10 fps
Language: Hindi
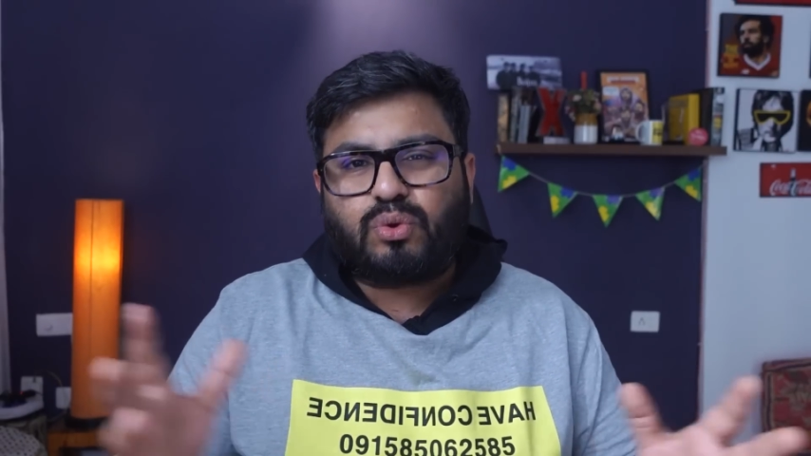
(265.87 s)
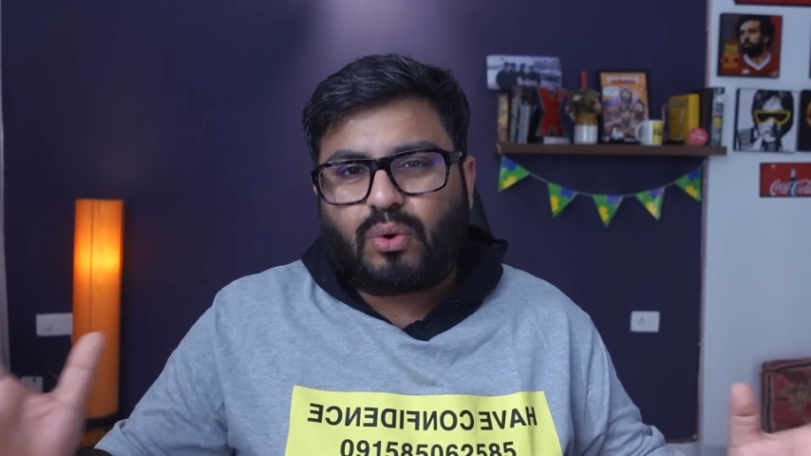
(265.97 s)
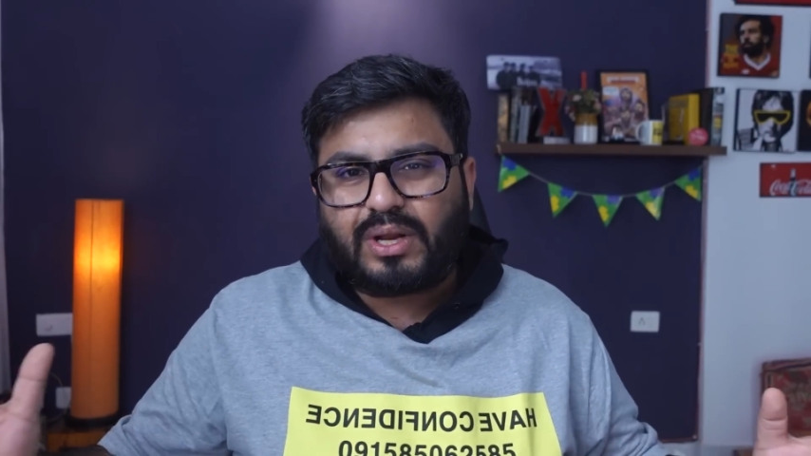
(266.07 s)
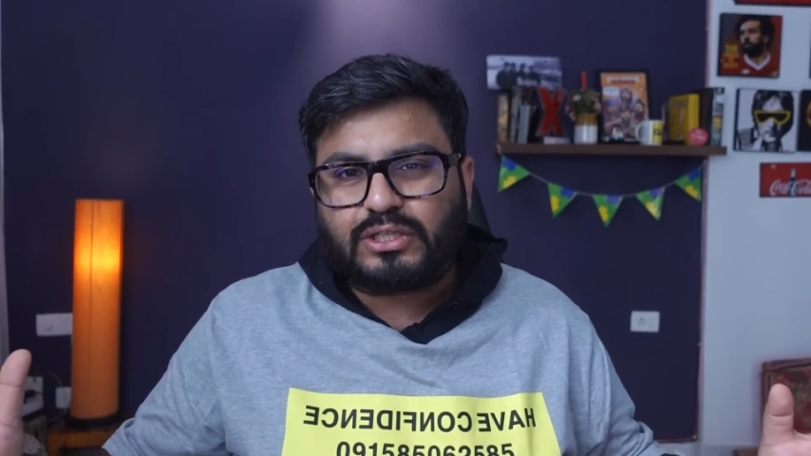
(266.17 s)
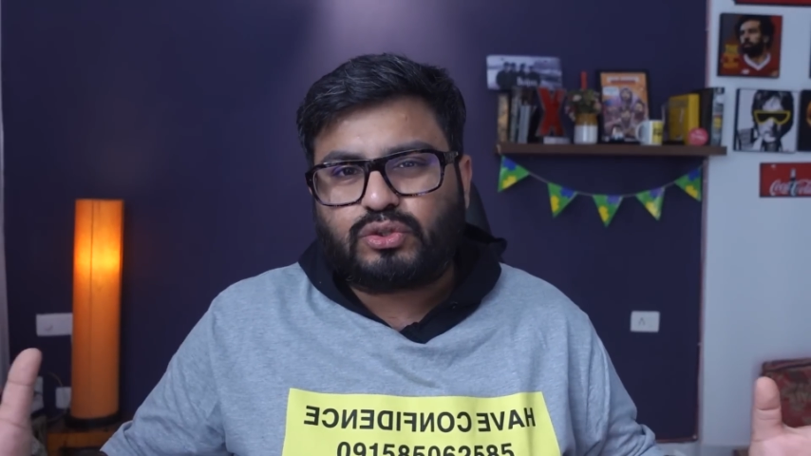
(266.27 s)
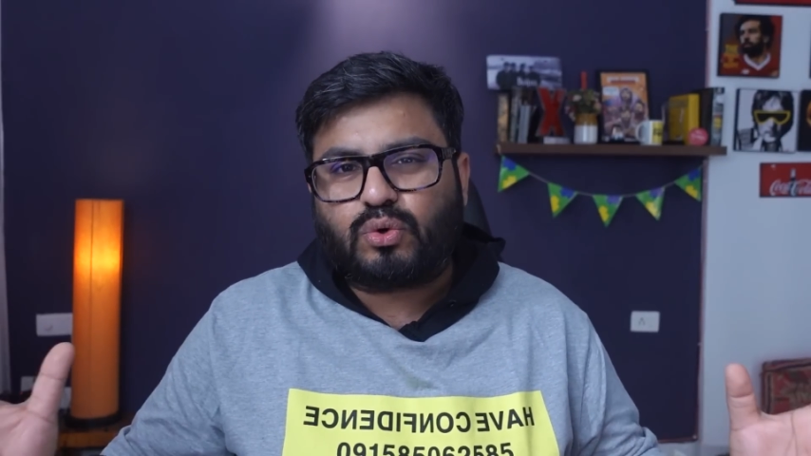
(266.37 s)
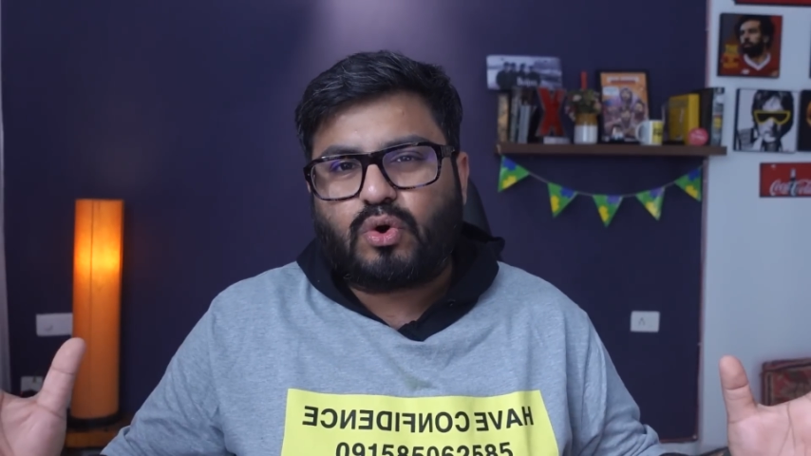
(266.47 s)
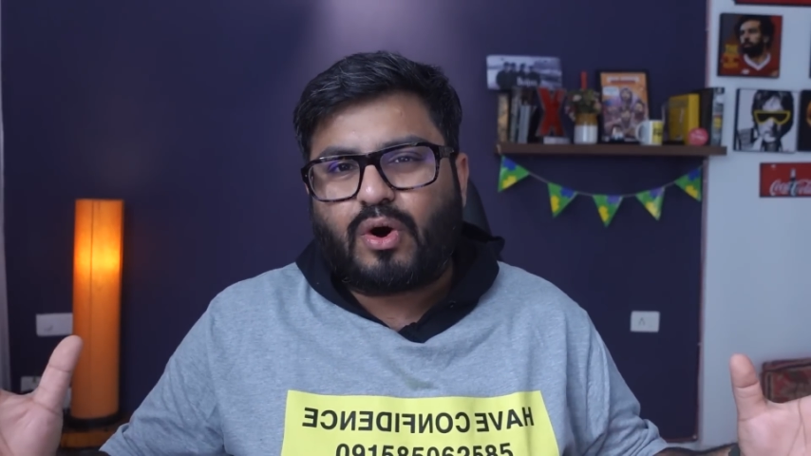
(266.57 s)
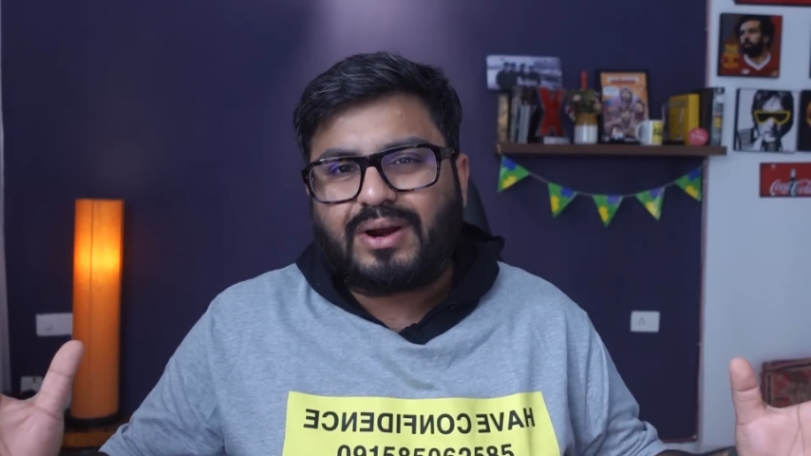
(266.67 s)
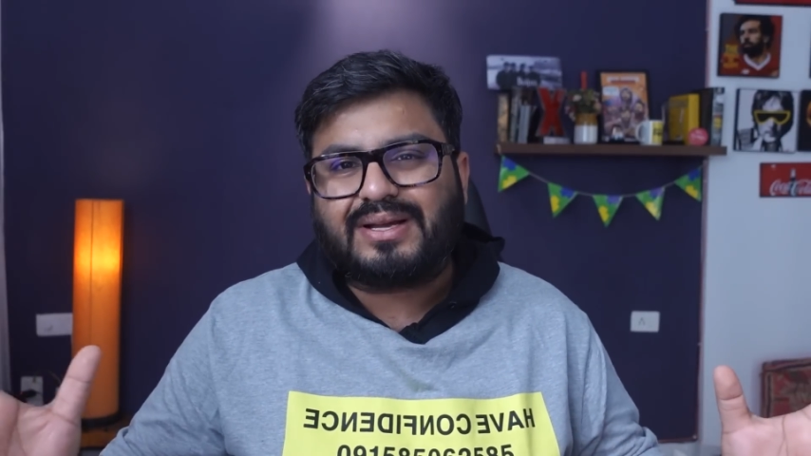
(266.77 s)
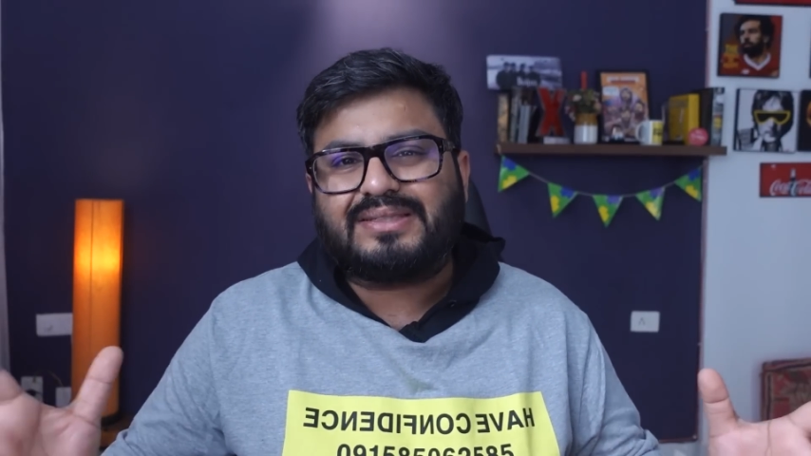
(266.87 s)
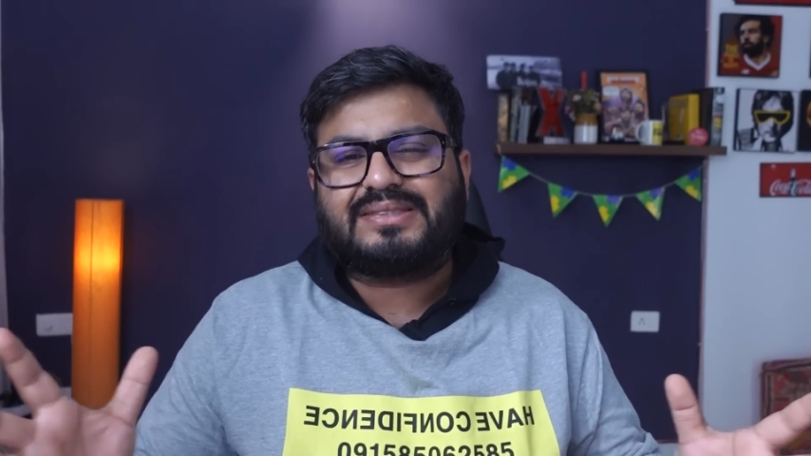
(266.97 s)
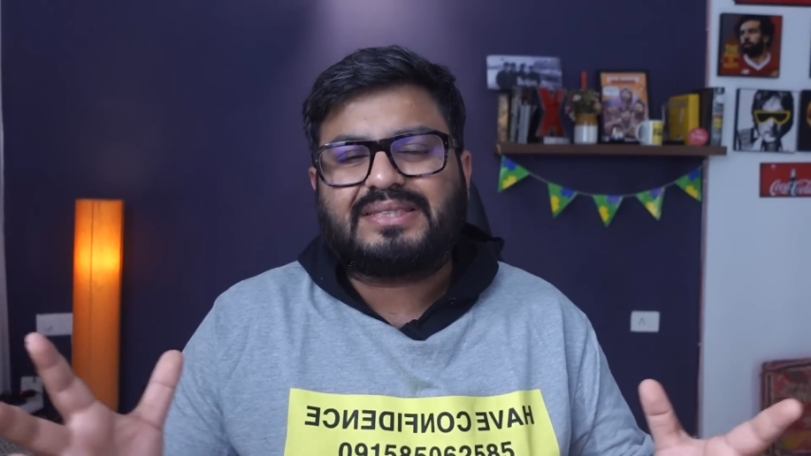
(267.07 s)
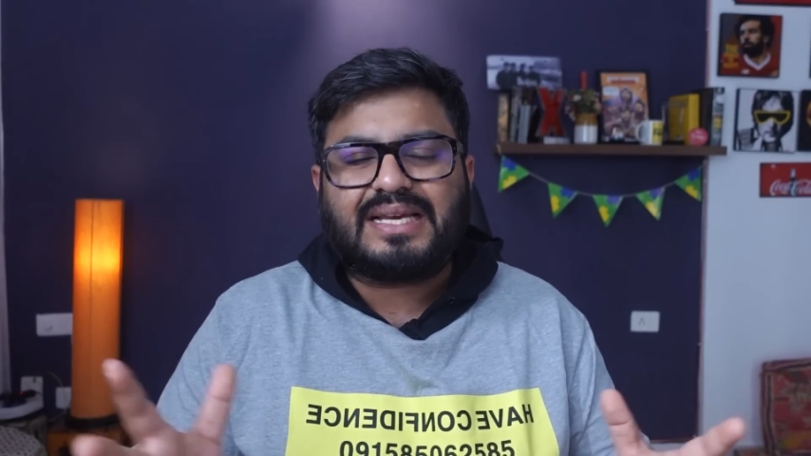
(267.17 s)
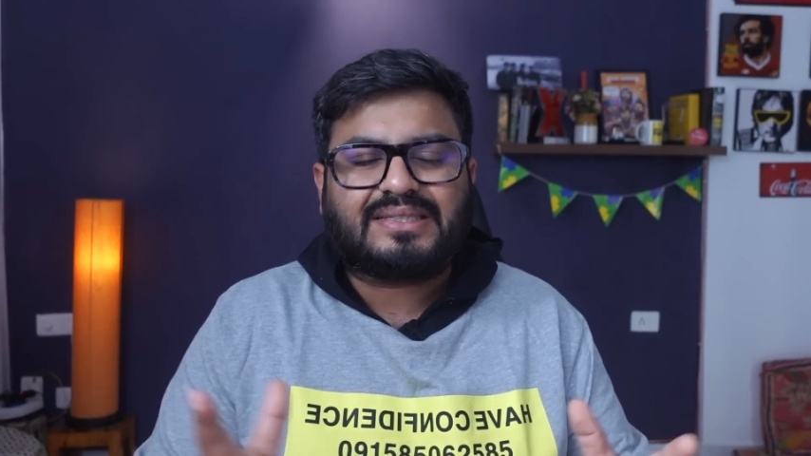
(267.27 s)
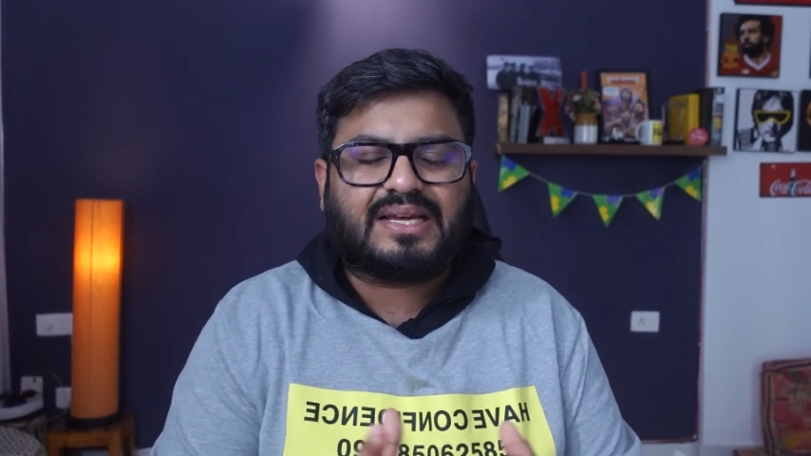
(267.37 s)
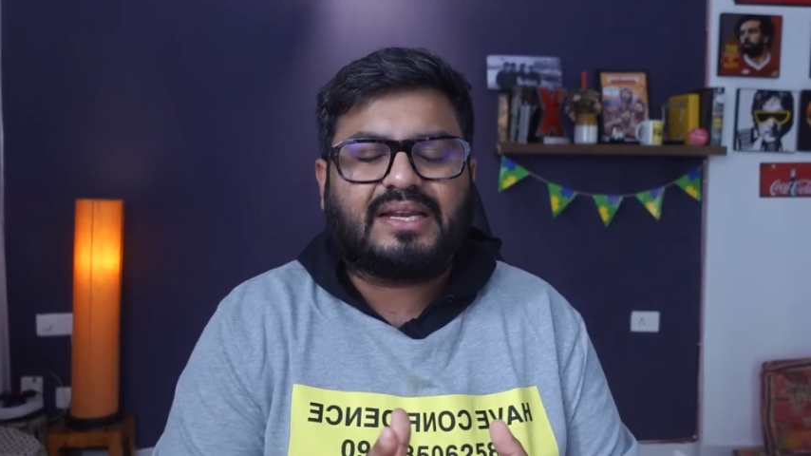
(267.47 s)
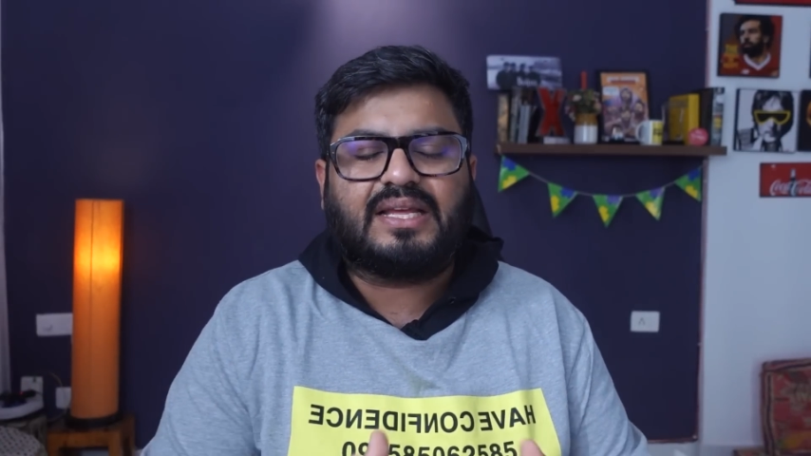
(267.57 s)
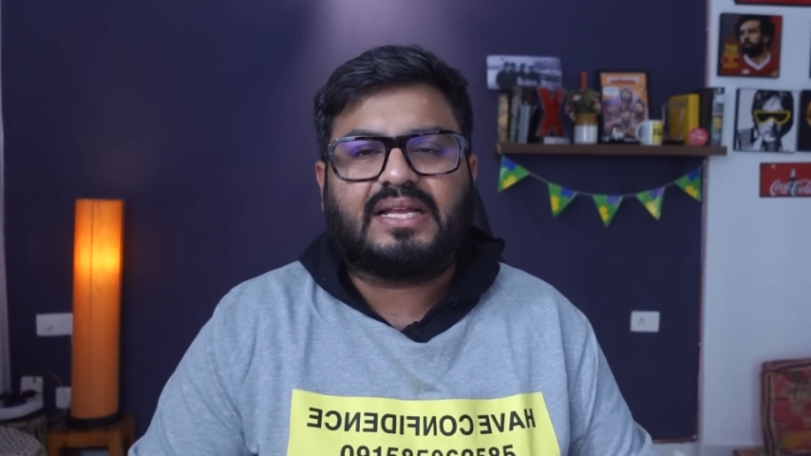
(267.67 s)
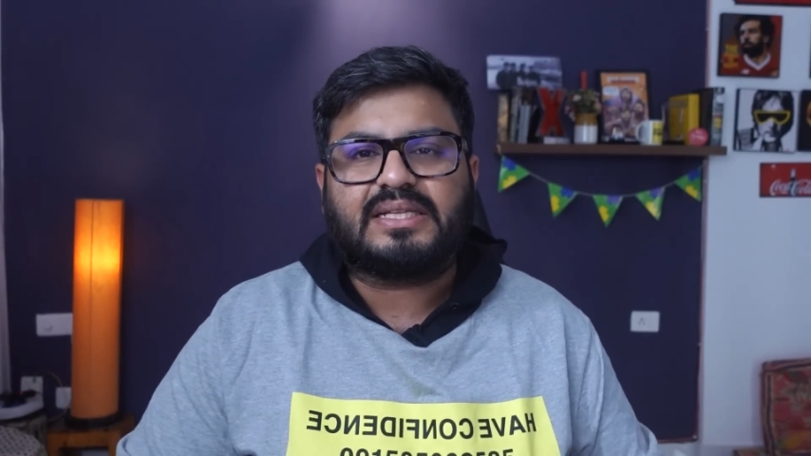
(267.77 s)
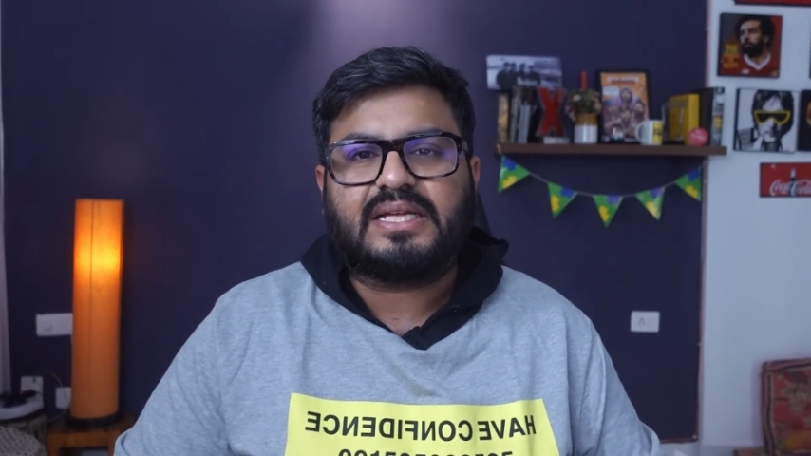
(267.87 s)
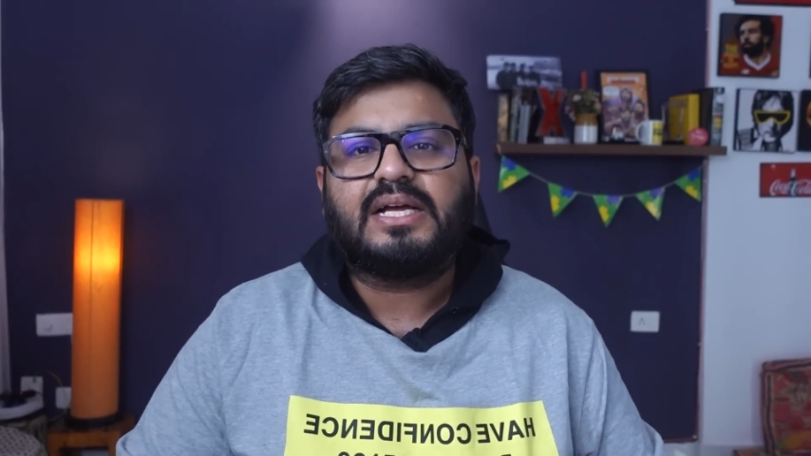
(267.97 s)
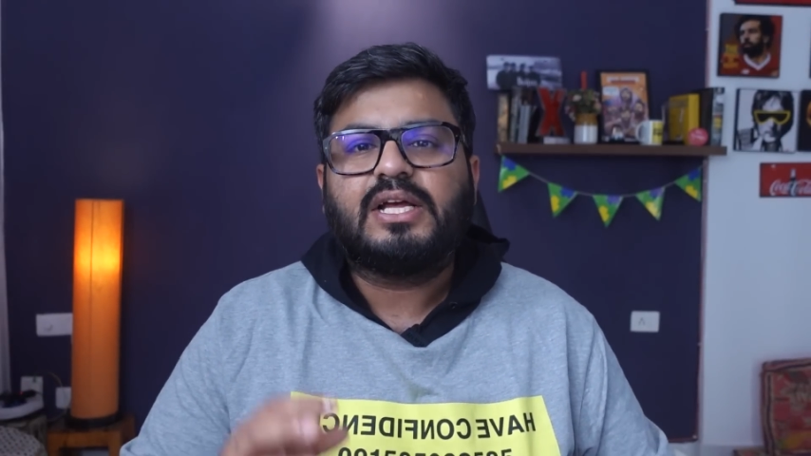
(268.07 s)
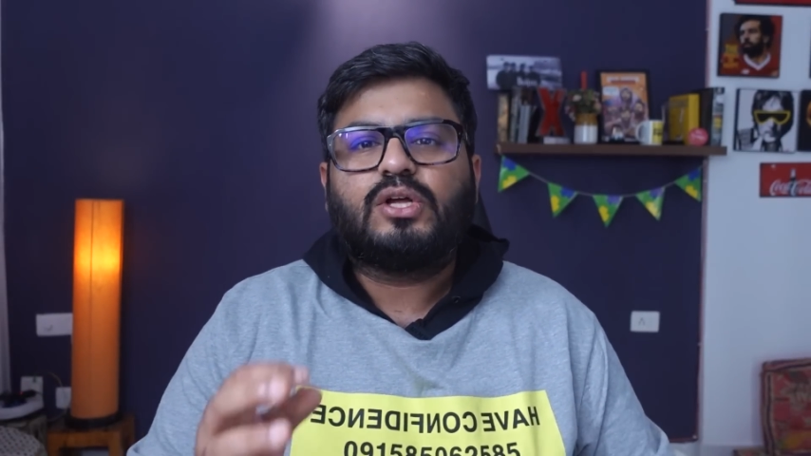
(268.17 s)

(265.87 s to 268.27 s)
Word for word: थोड़ा सा शो को और कंसाइज कर दिया जाता